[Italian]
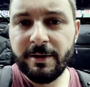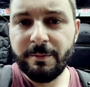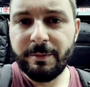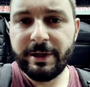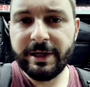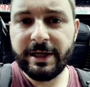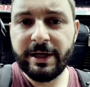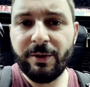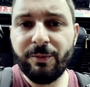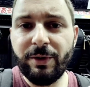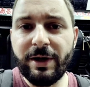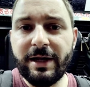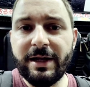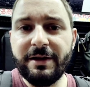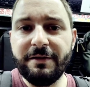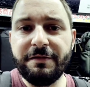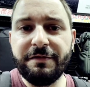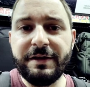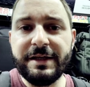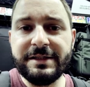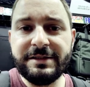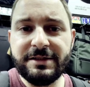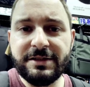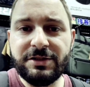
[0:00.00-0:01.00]
perché quelli
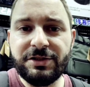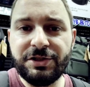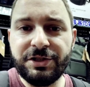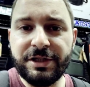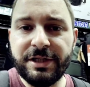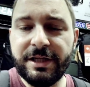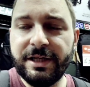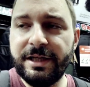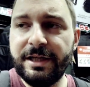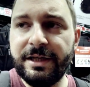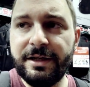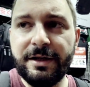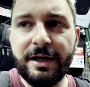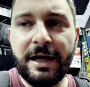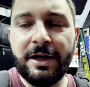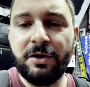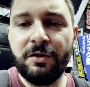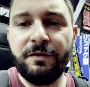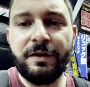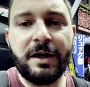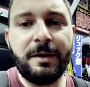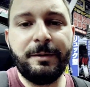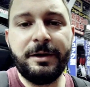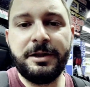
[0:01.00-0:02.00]
fisici hanno
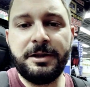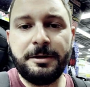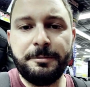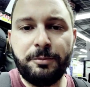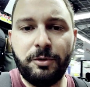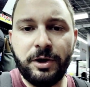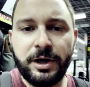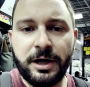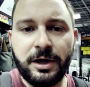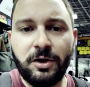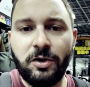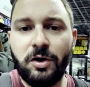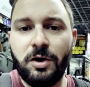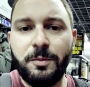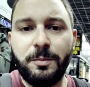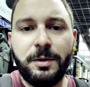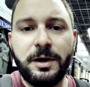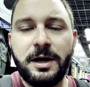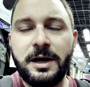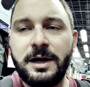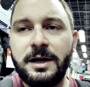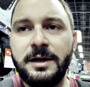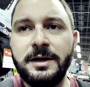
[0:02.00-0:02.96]
veramente poca roba